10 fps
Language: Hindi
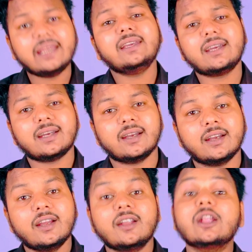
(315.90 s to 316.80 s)
नहीं है
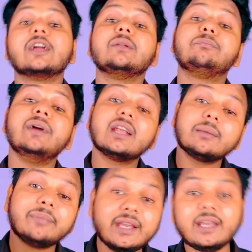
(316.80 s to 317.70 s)
लेकिन
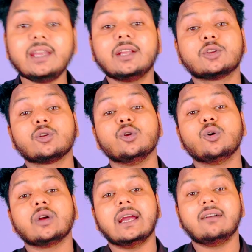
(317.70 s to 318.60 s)
फिर भी जो
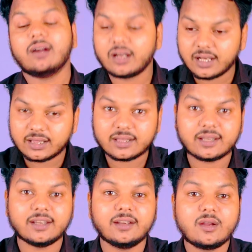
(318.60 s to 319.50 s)
लोग हैं वहां
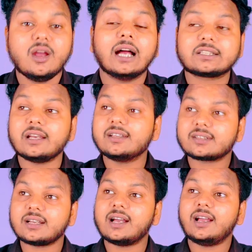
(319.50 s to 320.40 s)
डालते हैं अच्छा
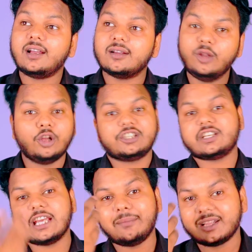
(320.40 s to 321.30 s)
इसका
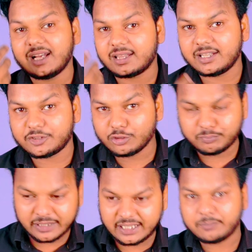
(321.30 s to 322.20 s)
लॉजिक क्या बताते हैं जो
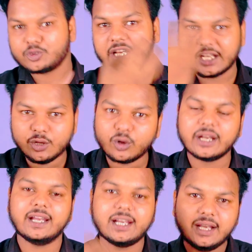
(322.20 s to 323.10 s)
पंडित पुजारी
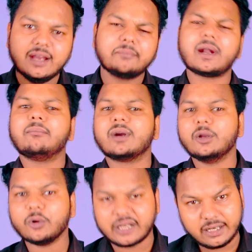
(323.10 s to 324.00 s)
लोग हैं
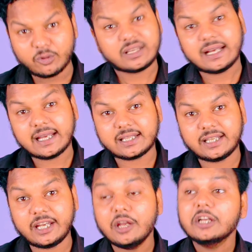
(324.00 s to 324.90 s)
ब्राह्मण लोग हैं वो क्या
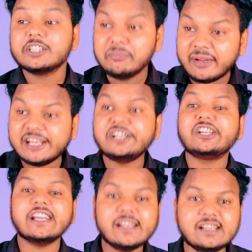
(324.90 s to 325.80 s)
कहते हैं जी
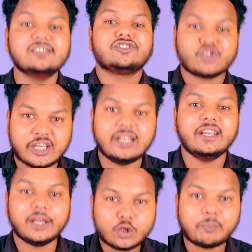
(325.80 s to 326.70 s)
मेंटेनेंस के
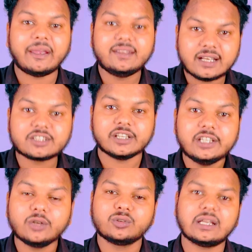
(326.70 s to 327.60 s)
लिए तो पैसा
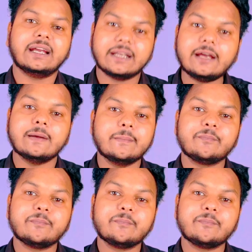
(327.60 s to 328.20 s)
चाहिए होता है ना